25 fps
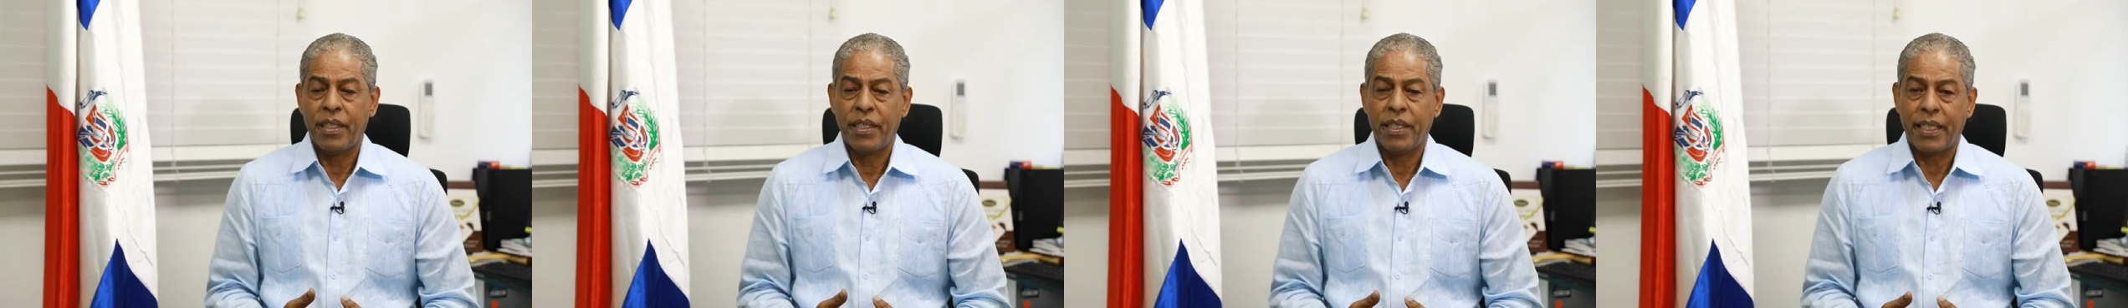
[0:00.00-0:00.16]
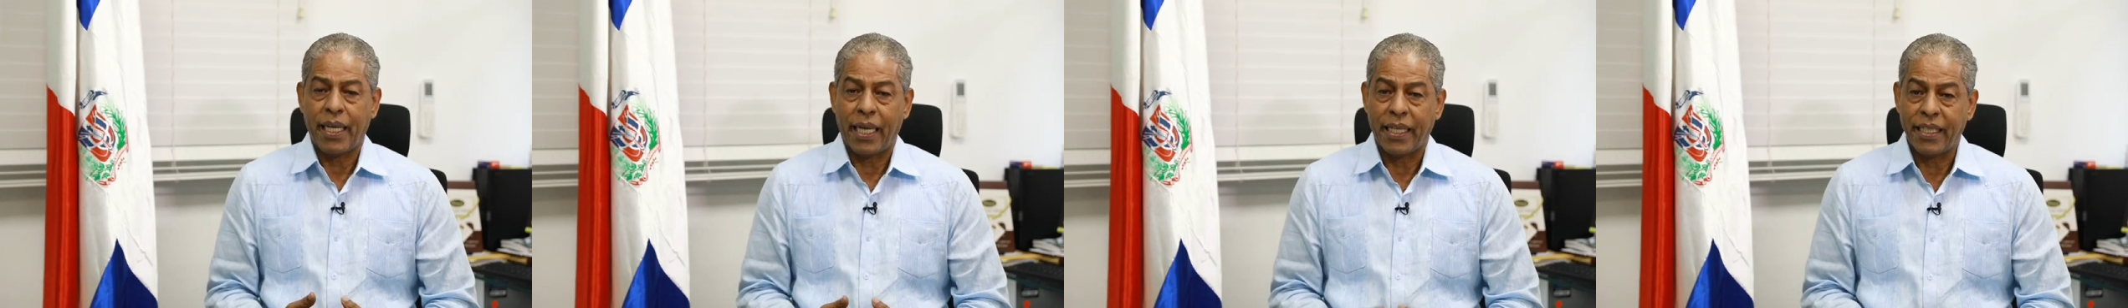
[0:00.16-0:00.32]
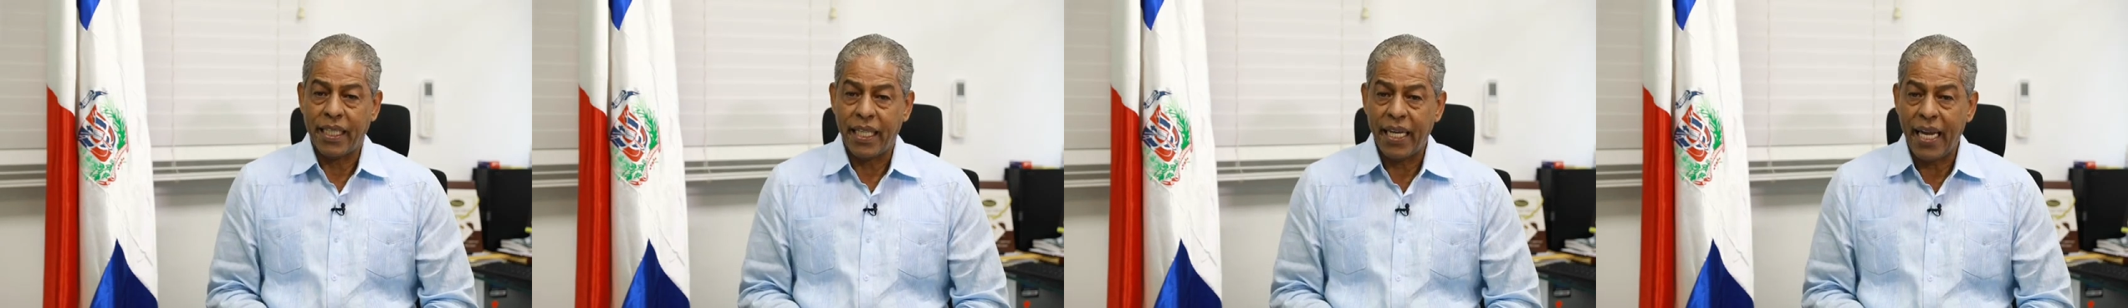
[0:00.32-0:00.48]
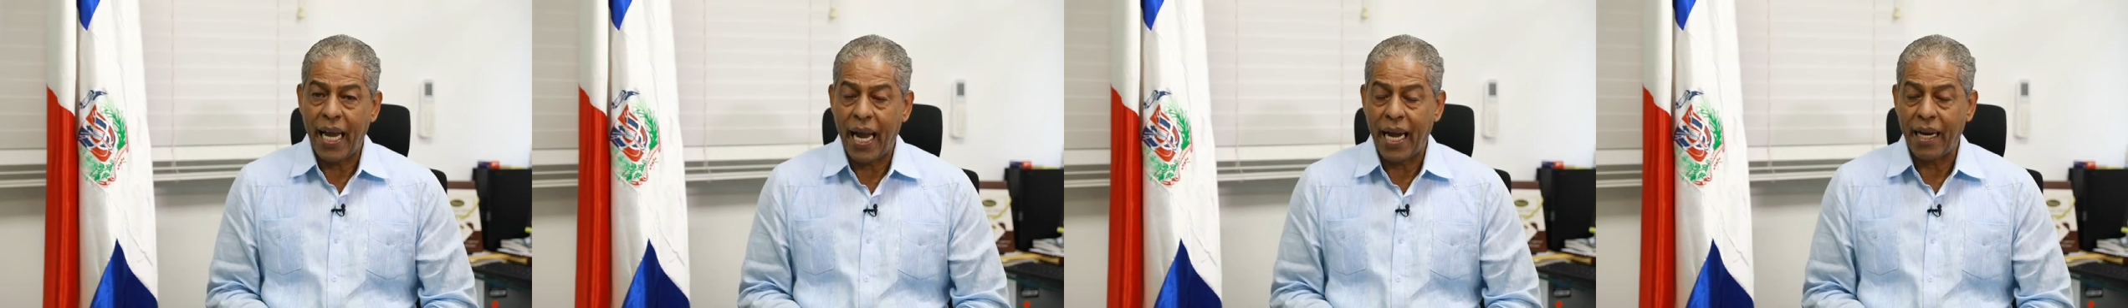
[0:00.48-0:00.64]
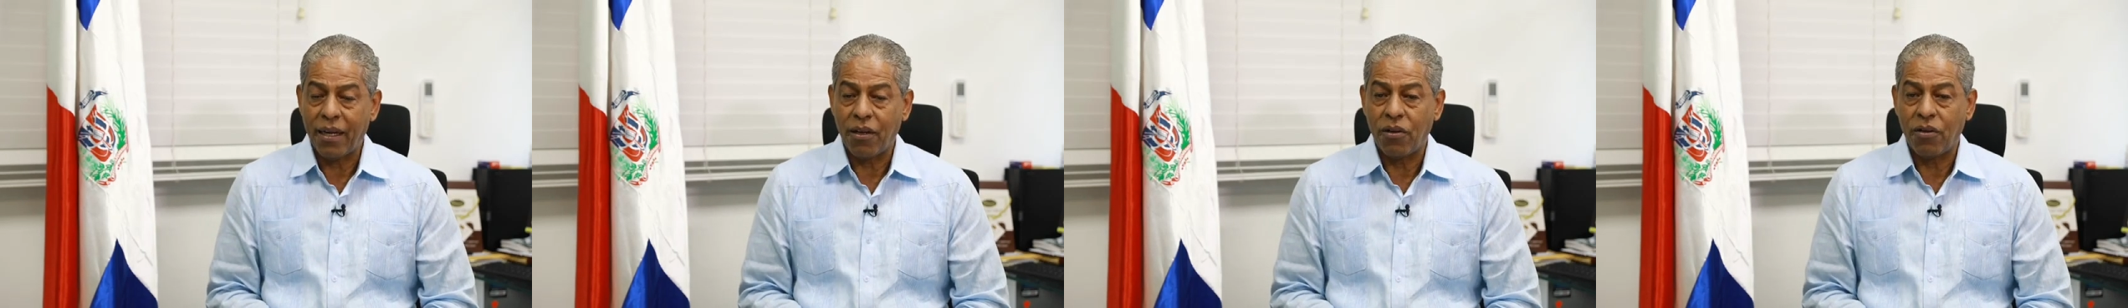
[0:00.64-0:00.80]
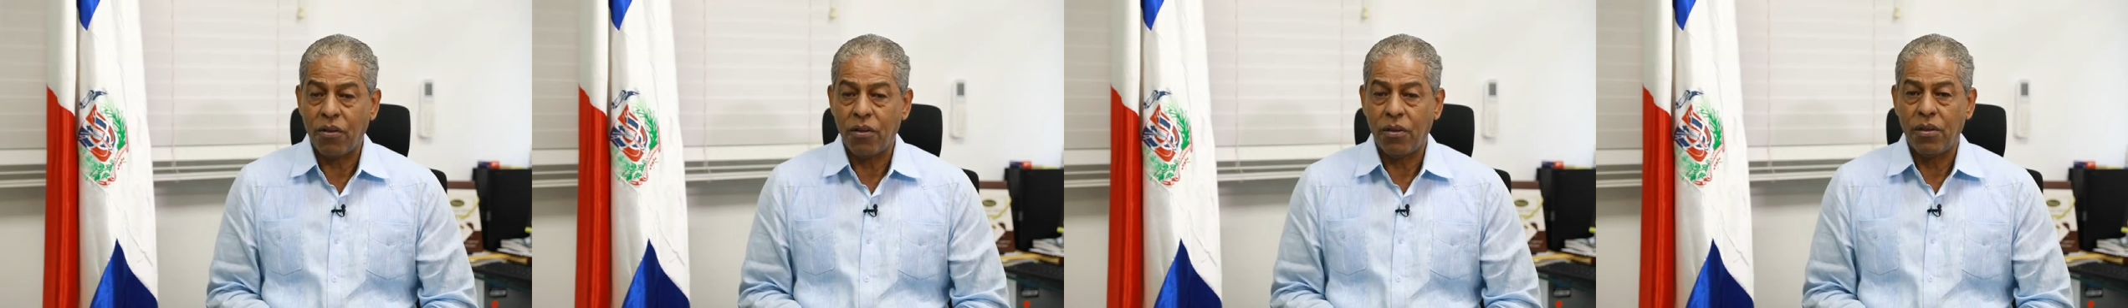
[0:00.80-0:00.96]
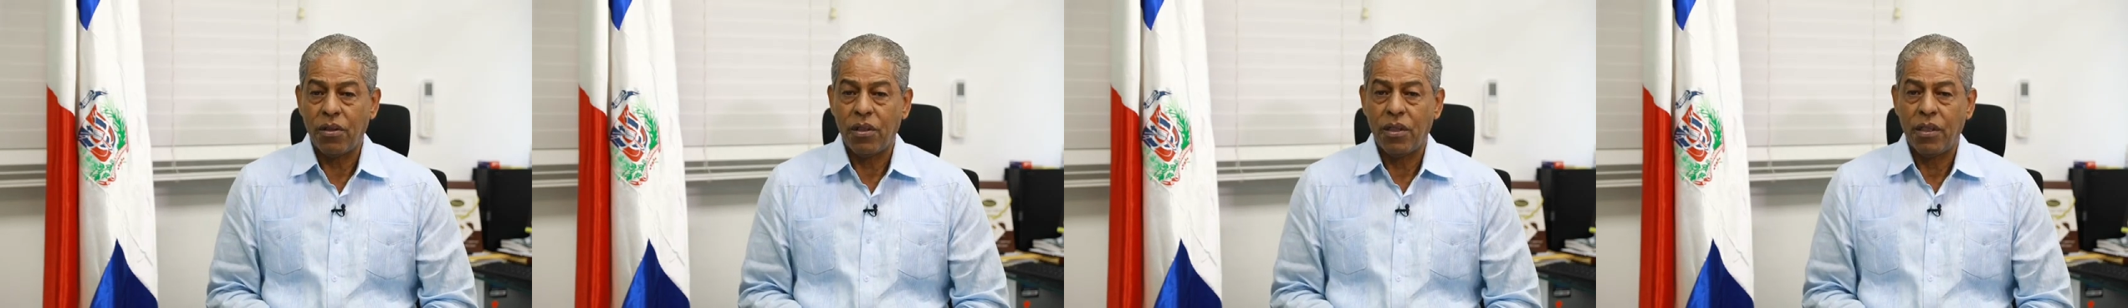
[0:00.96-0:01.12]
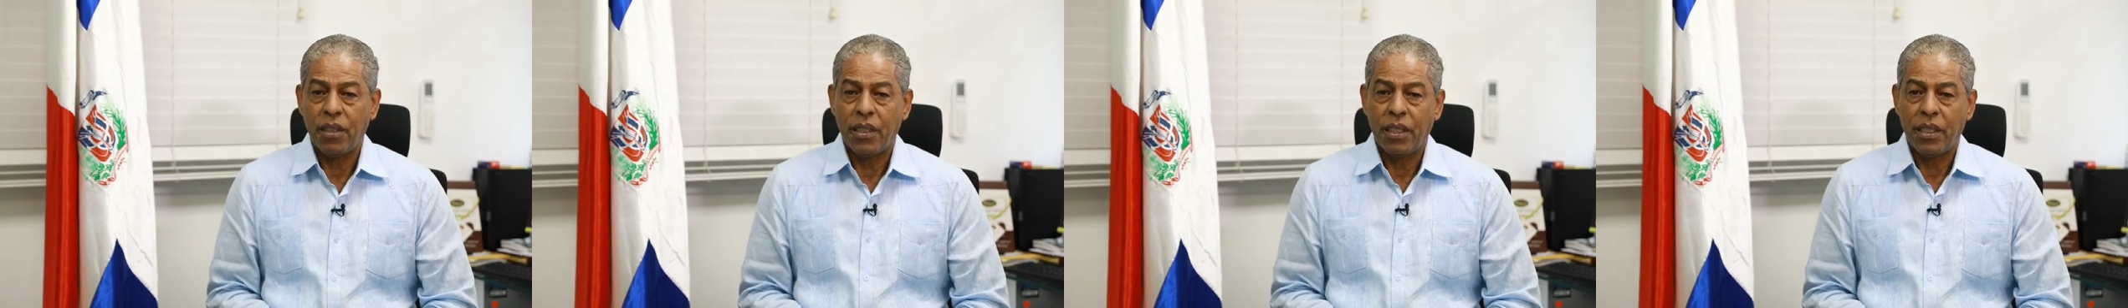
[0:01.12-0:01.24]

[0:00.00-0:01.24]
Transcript: Santiago,